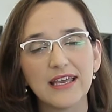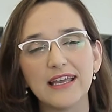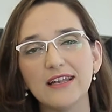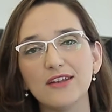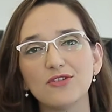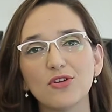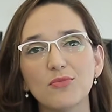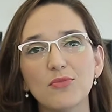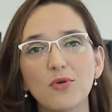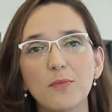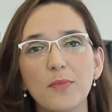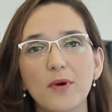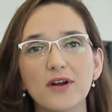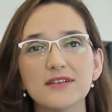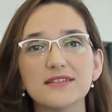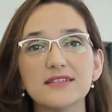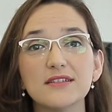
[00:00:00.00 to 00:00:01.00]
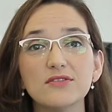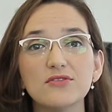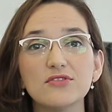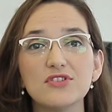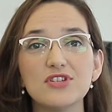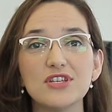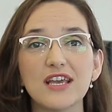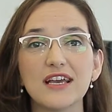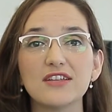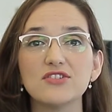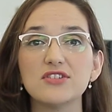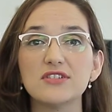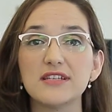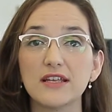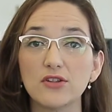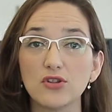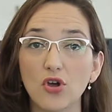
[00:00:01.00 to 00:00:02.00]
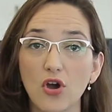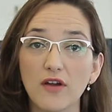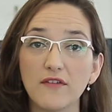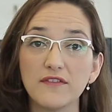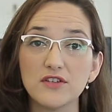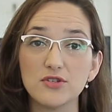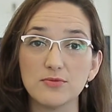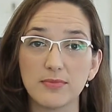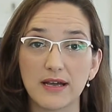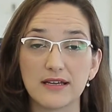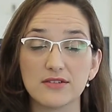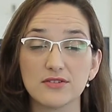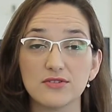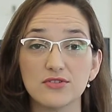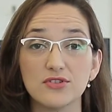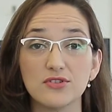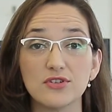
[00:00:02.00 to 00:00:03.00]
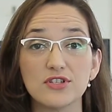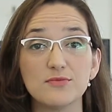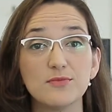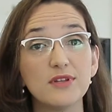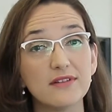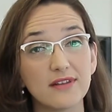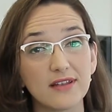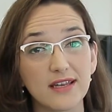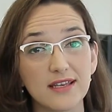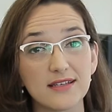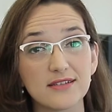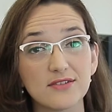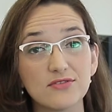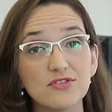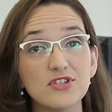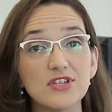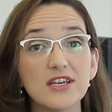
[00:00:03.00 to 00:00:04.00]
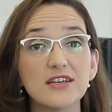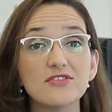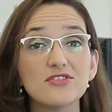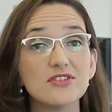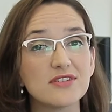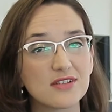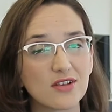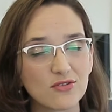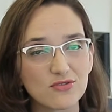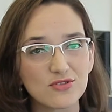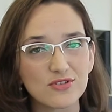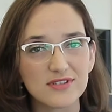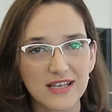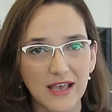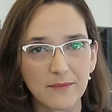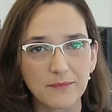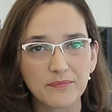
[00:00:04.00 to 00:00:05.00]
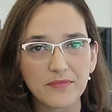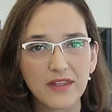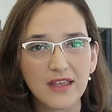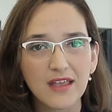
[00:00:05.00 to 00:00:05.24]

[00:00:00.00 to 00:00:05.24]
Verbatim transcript: Ele tomou posse no dia 19 de março de 2013, o dia de São José.